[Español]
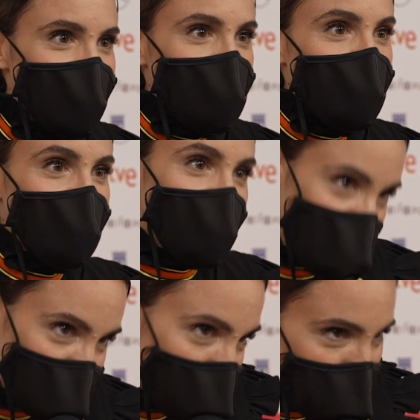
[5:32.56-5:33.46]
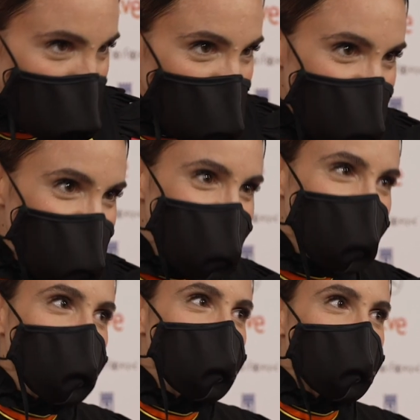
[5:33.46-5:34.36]
que protagonizo
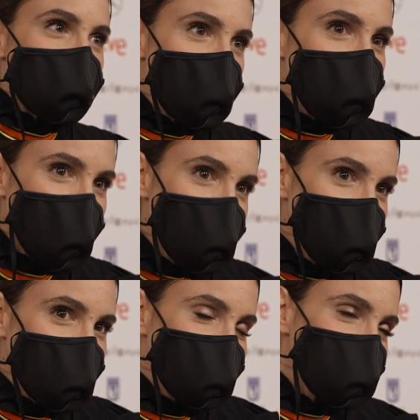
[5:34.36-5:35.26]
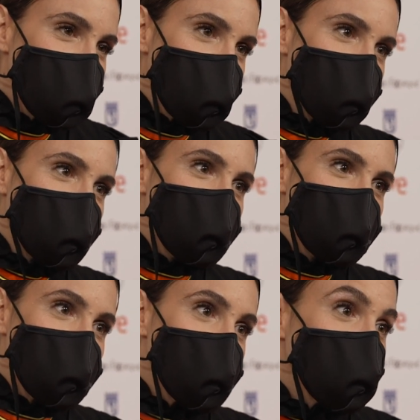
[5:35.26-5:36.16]
junto a Sam Claflin y se llama
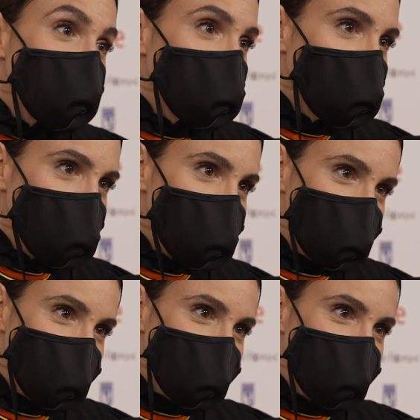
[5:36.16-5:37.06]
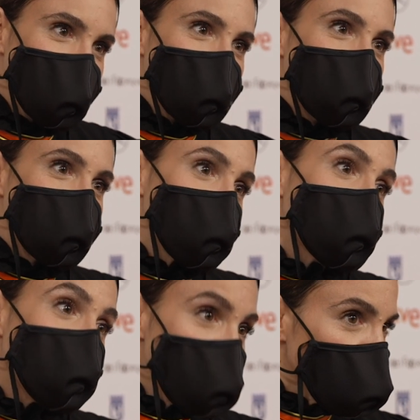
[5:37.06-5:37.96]
The Book of Love, el
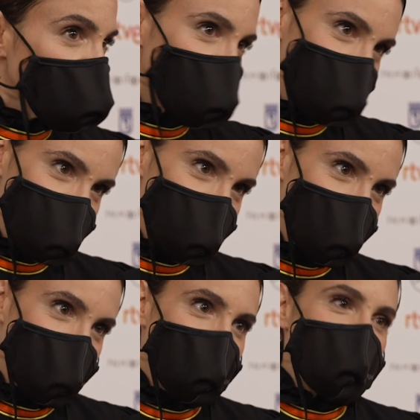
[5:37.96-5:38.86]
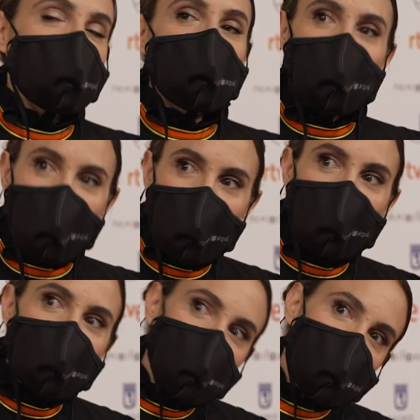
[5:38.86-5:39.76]
libro del amor. Es muy
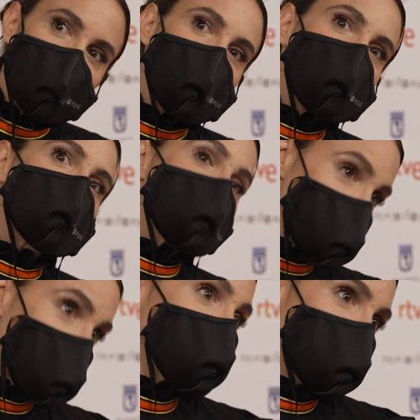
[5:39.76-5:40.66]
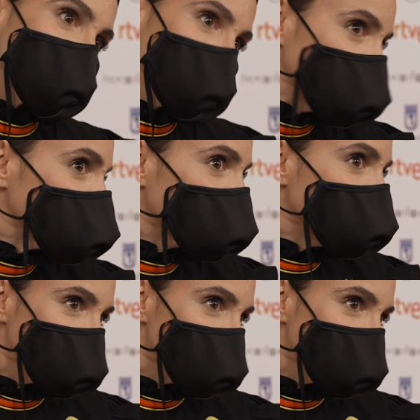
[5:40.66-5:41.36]
divertida y es una comedia romántica.